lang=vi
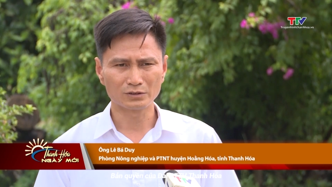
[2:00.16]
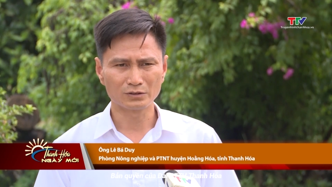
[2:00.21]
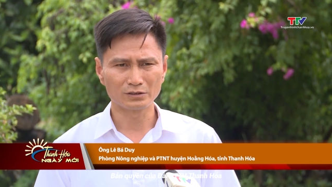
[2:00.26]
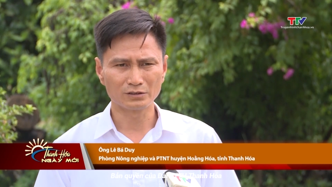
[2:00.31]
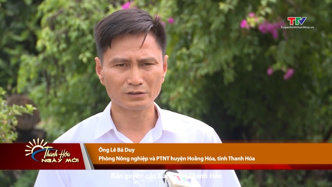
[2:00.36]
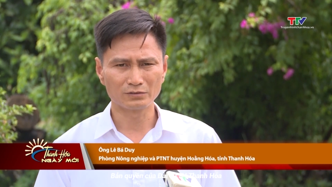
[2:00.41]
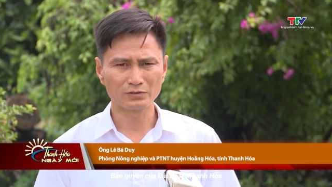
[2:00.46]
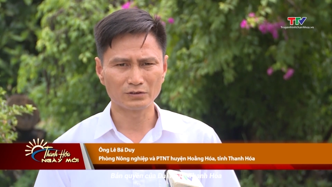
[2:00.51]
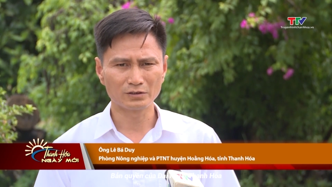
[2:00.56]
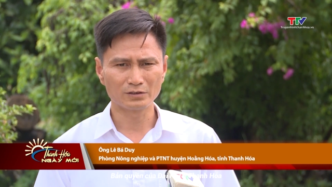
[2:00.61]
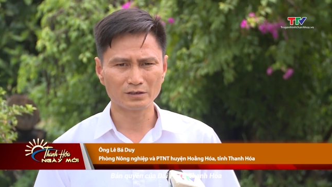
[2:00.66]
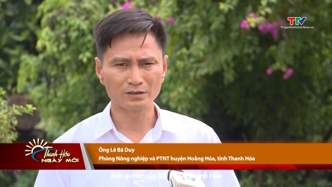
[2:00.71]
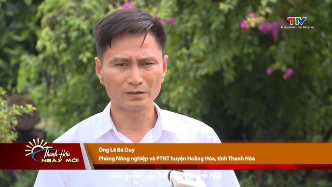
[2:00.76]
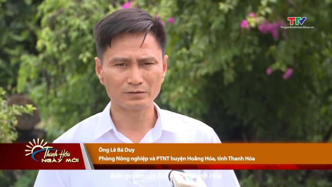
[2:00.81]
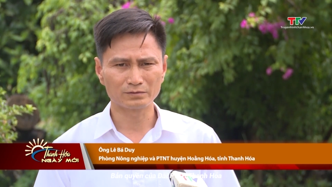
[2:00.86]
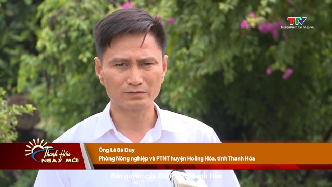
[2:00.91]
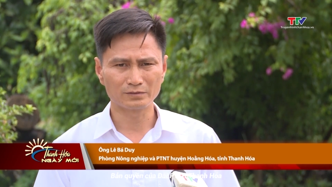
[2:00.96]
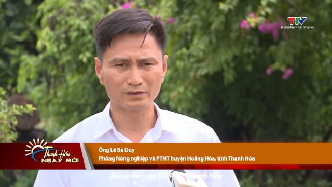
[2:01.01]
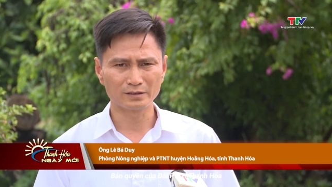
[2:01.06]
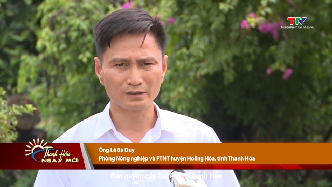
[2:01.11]
thời phối
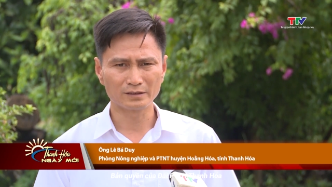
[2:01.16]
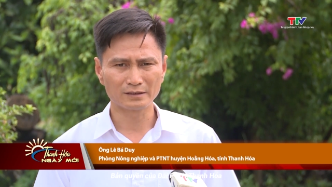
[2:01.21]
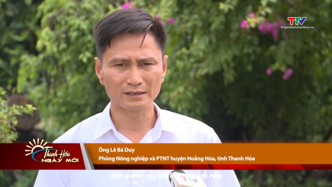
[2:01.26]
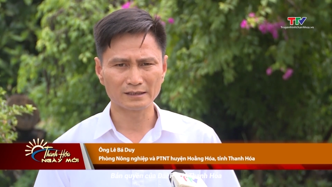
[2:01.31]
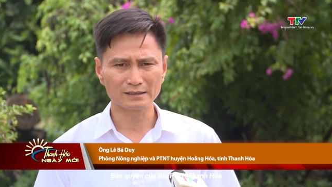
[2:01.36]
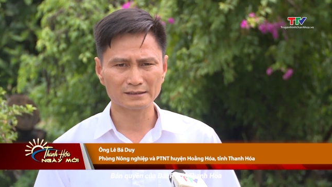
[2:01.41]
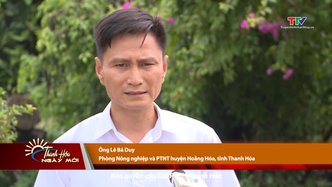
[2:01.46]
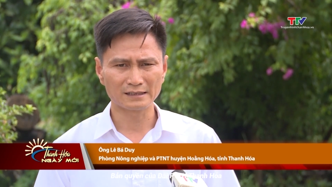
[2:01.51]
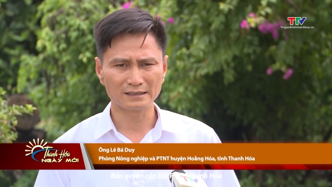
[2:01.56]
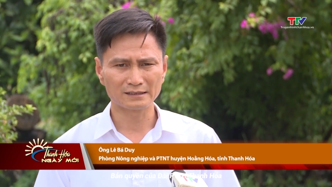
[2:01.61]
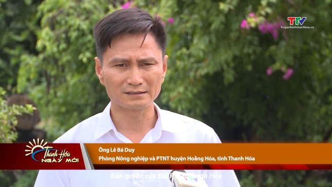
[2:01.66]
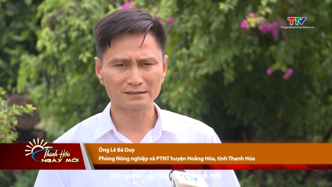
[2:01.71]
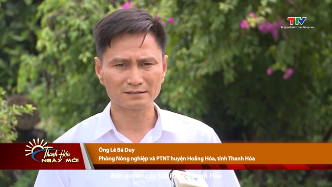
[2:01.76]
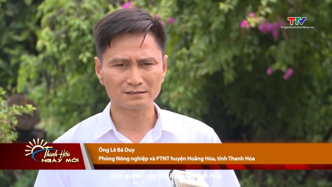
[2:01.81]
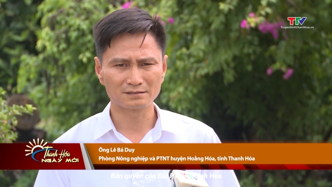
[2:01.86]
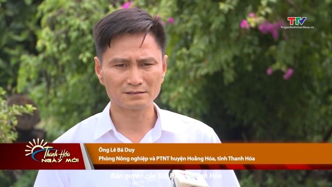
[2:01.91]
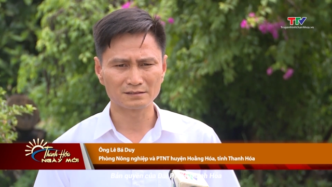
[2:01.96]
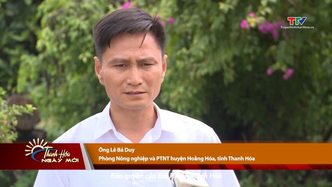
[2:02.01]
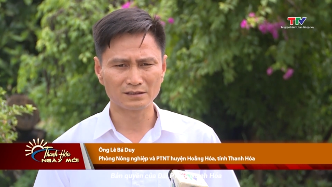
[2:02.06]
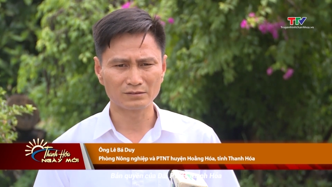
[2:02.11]
hợp với các sàn
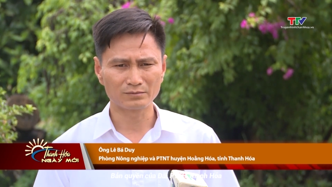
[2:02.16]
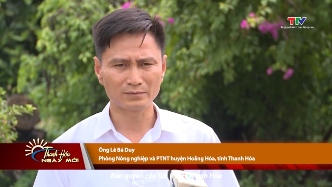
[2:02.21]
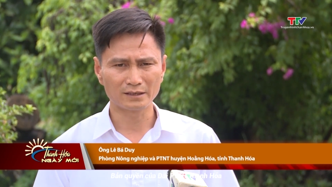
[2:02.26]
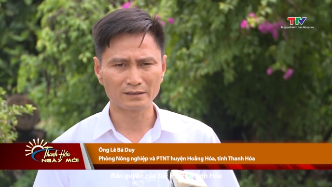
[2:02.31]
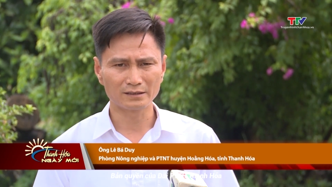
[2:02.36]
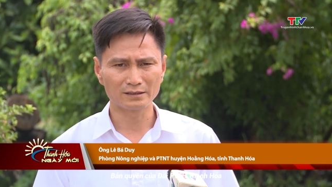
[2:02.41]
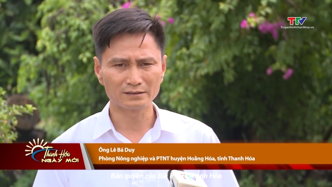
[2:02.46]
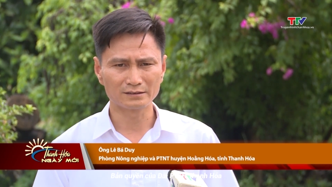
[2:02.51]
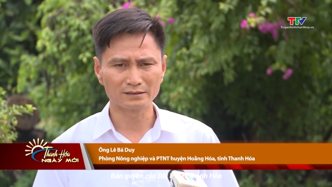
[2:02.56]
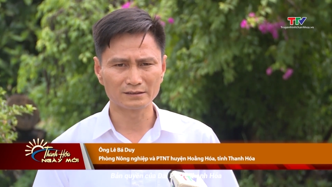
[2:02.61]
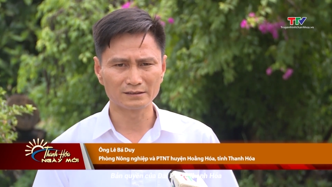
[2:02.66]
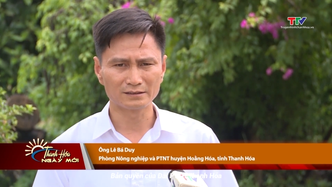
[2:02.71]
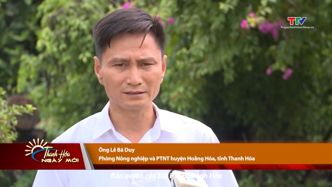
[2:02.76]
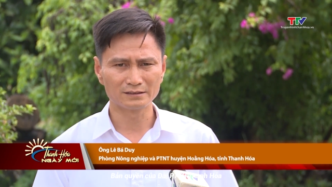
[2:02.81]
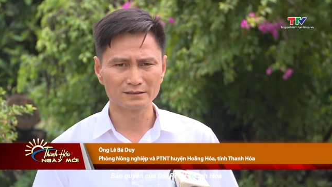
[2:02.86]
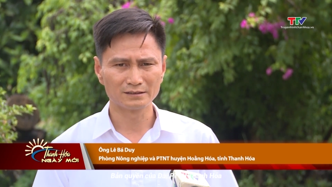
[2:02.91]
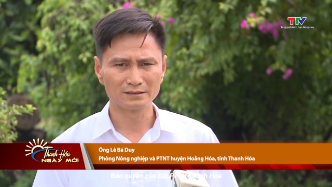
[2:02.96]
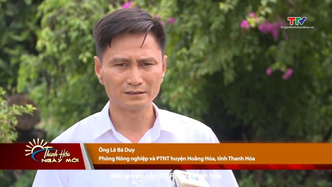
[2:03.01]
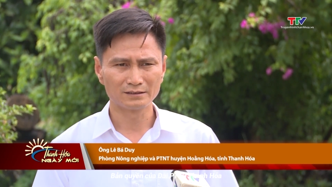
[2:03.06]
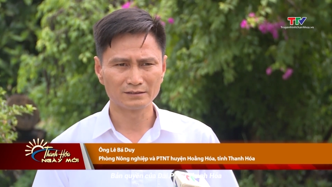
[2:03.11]
thương mại điện tử